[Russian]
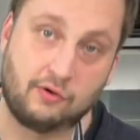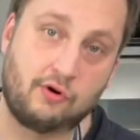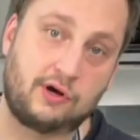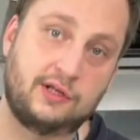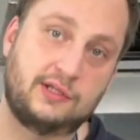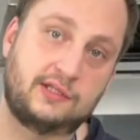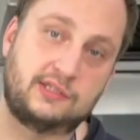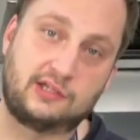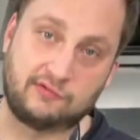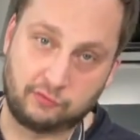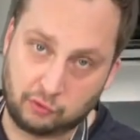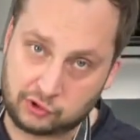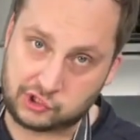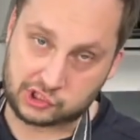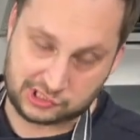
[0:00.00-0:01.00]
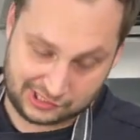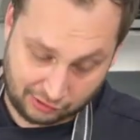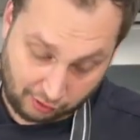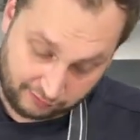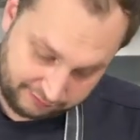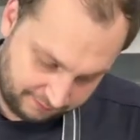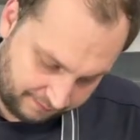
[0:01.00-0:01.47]
около двух
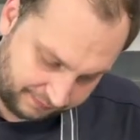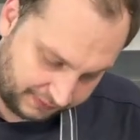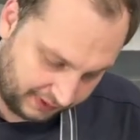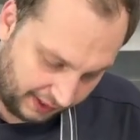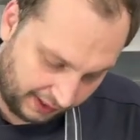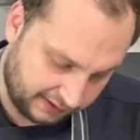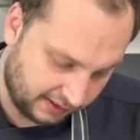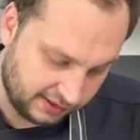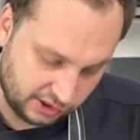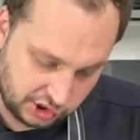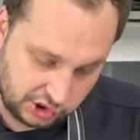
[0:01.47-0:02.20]
часов. Это не